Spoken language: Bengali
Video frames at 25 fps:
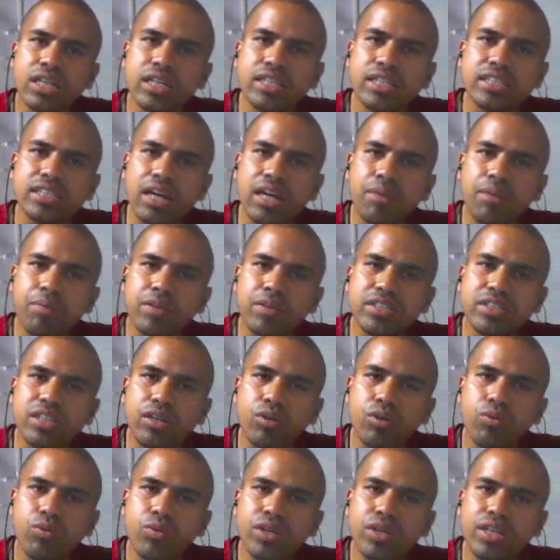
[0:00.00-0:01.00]
চার পাঁচা
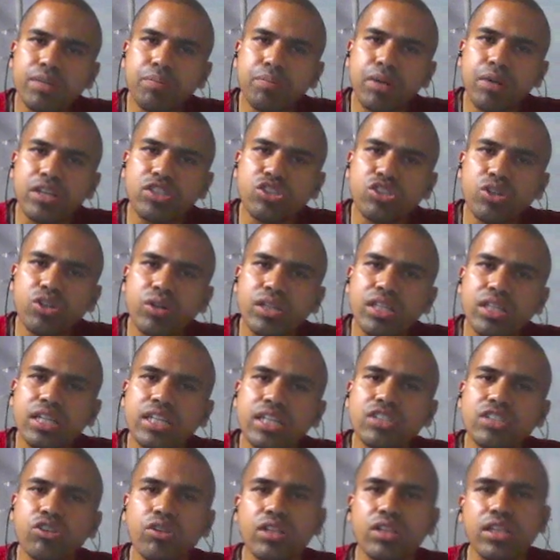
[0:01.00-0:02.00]
কুড়ি পাঁচ ছক তিরিশ
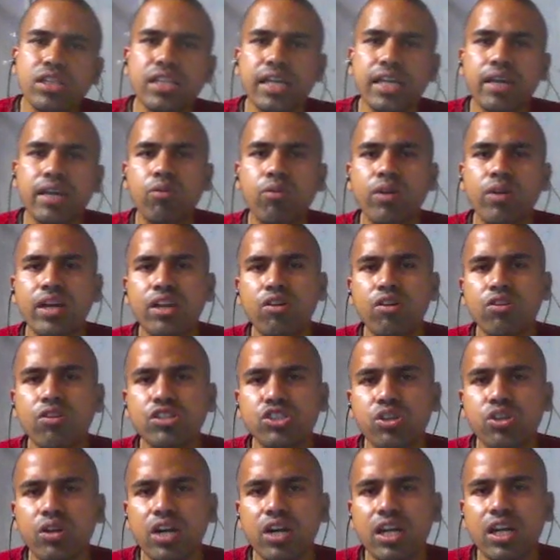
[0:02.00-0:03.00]
অর্থাৎ এককের ঘরের
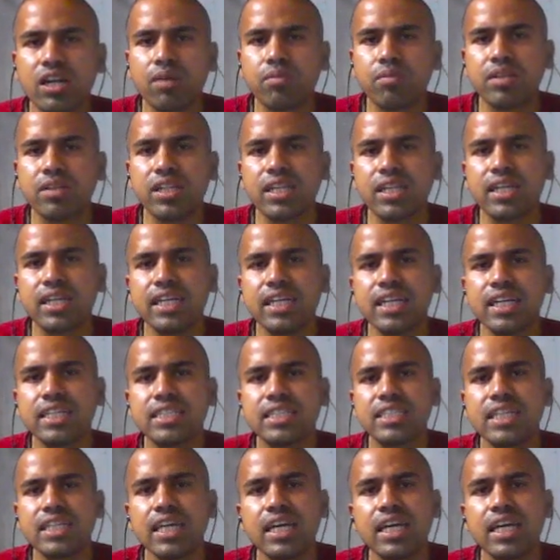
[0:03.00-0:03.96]
সংখ্যাটা আমাদের কি আসছে